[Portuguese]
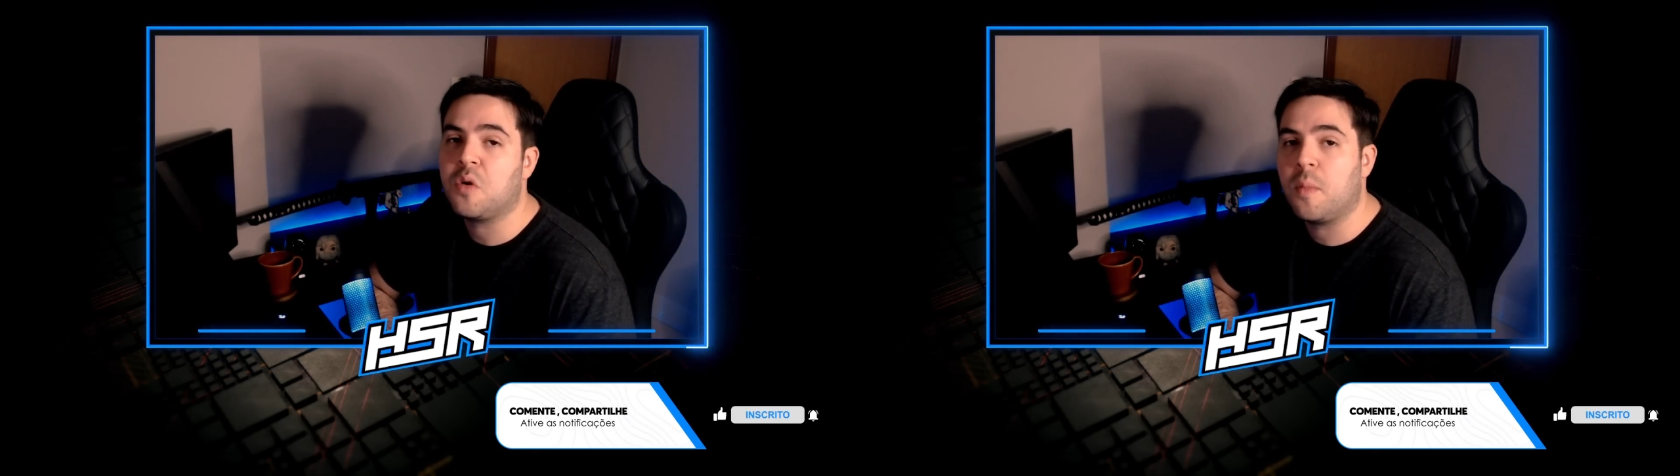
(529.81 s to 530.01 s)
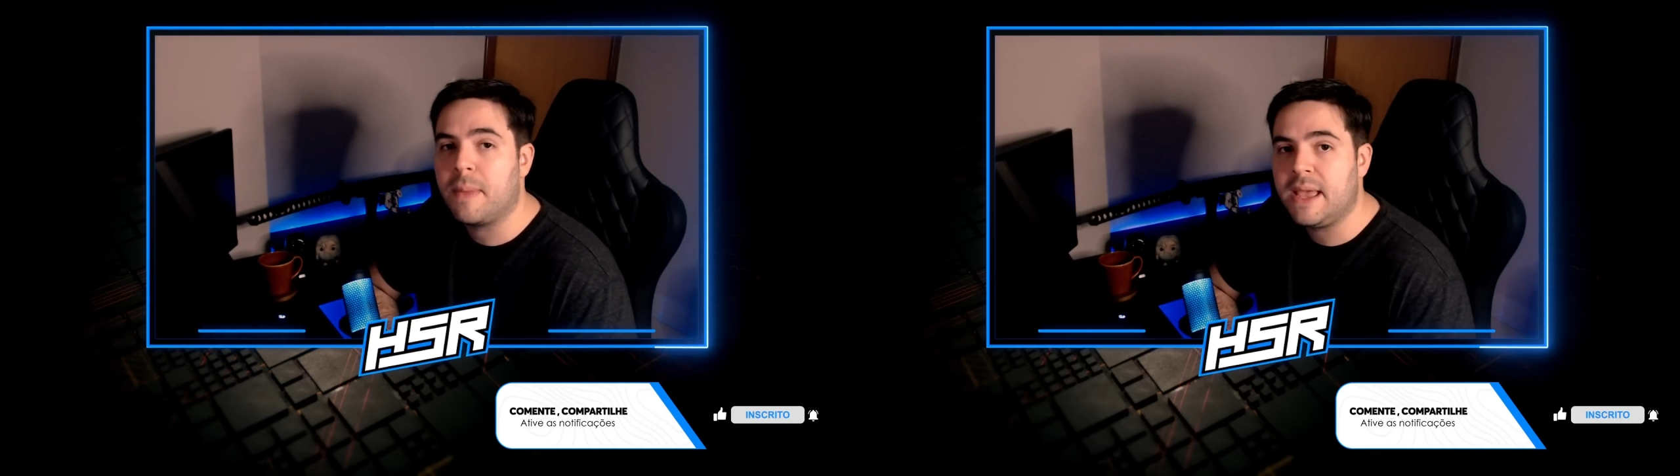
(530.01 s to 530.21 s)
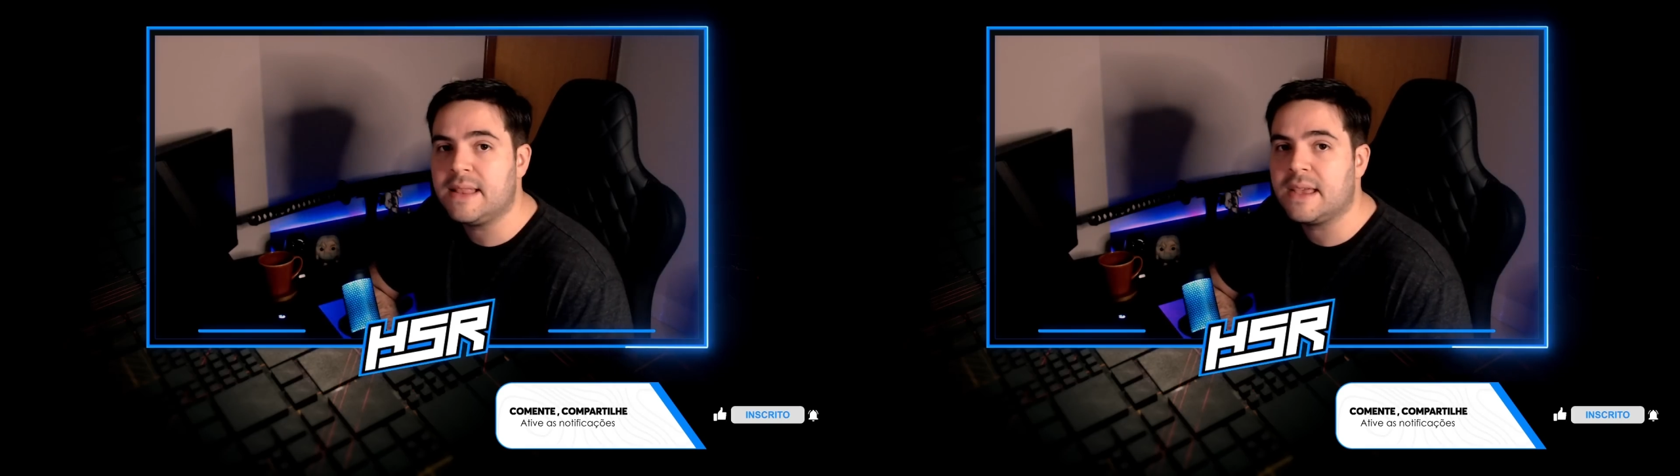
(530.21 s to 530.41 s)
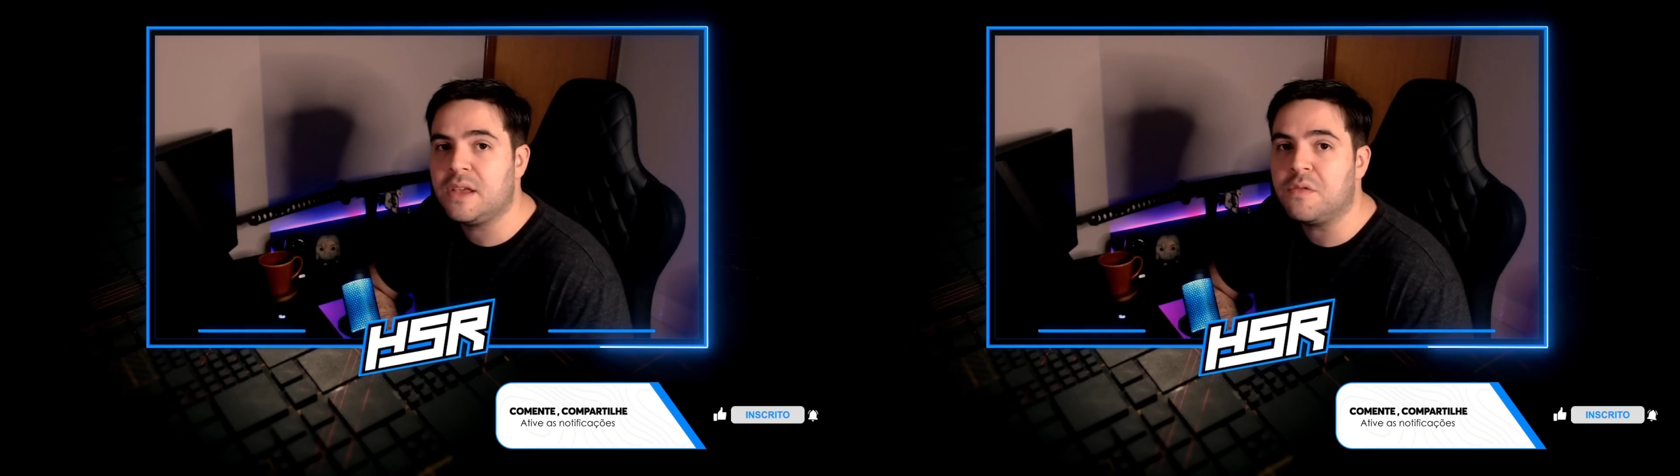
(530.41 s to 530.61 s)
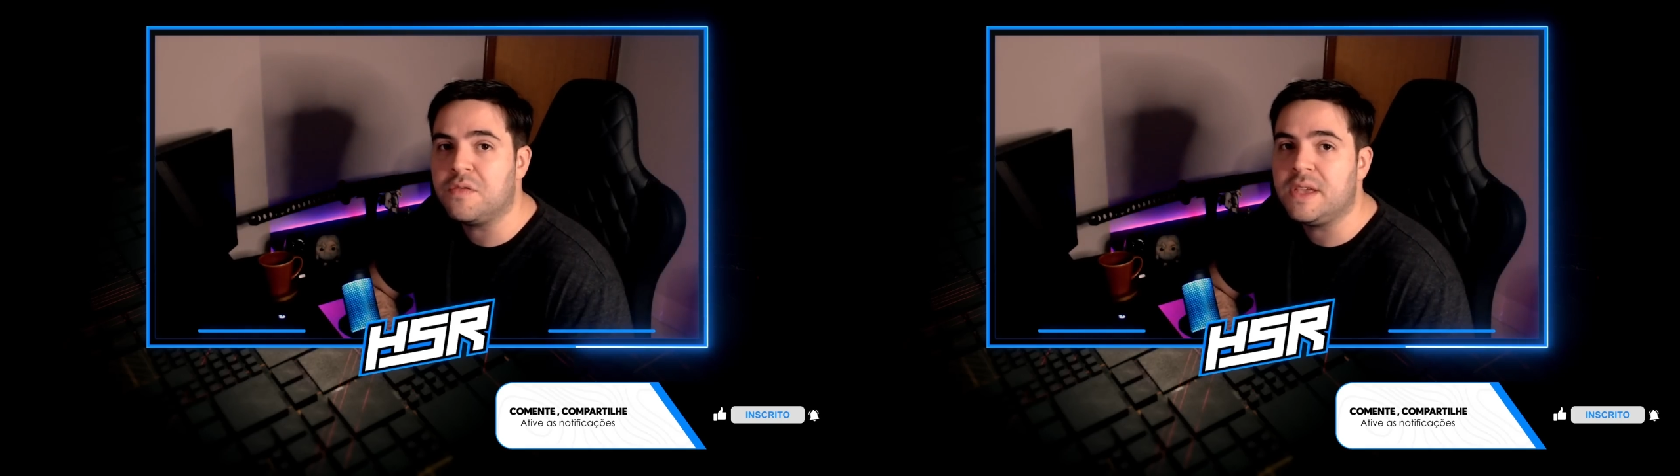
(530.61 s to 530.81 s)
comenta
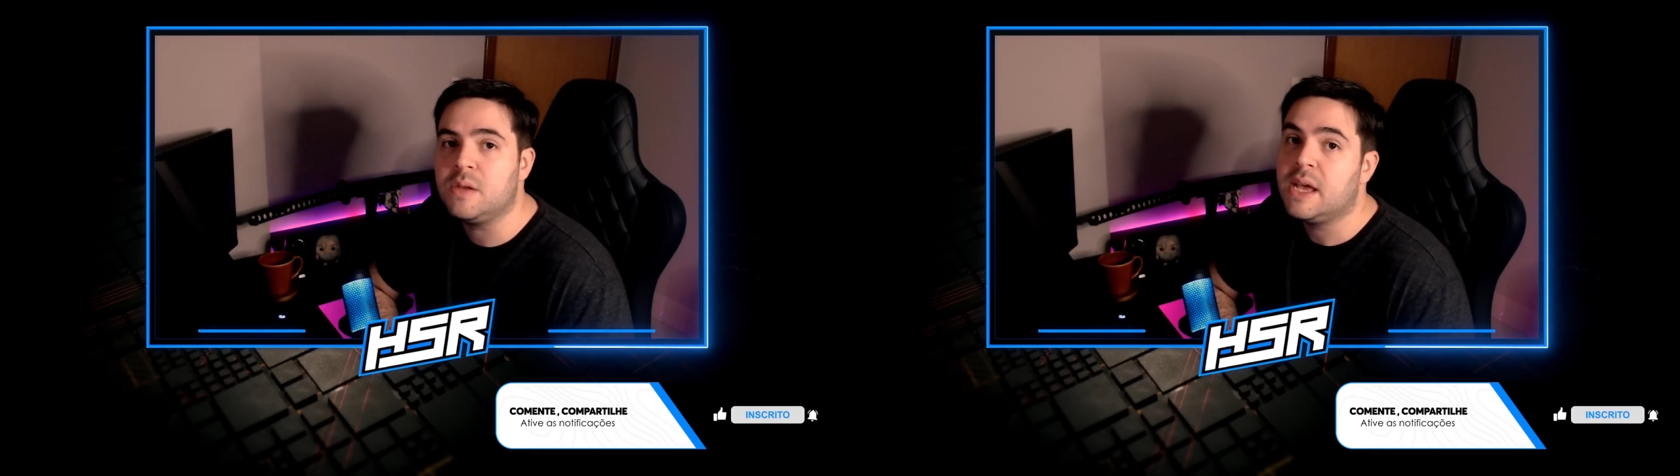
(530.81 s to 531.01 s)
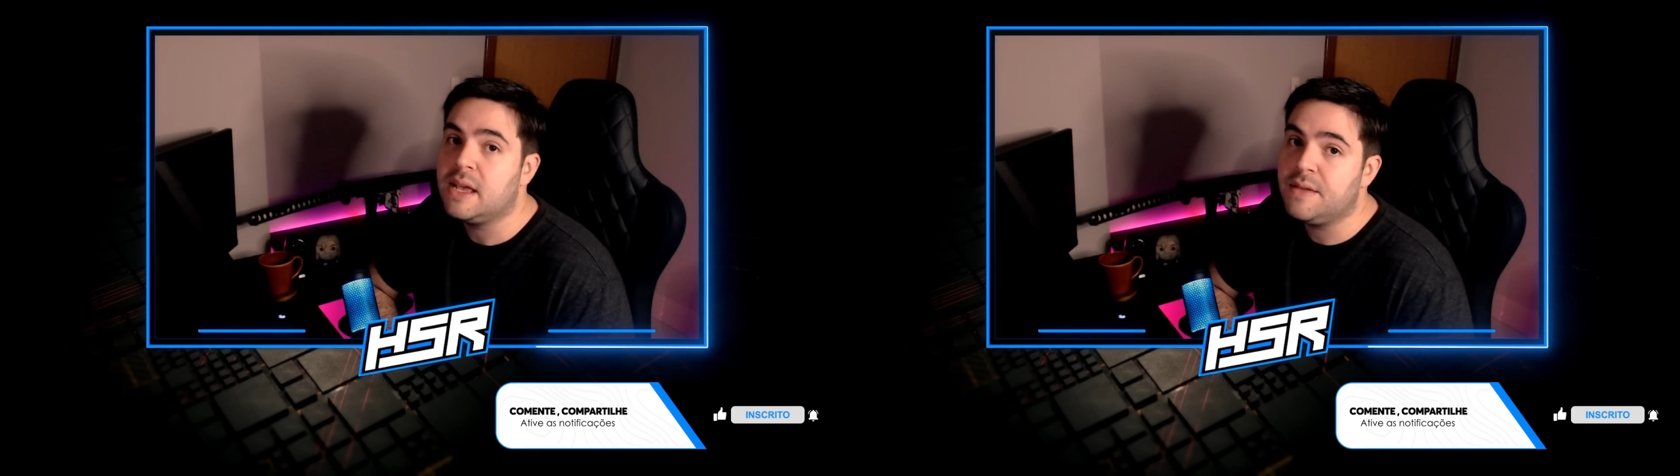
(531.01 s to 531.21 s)
aqui no vídeo.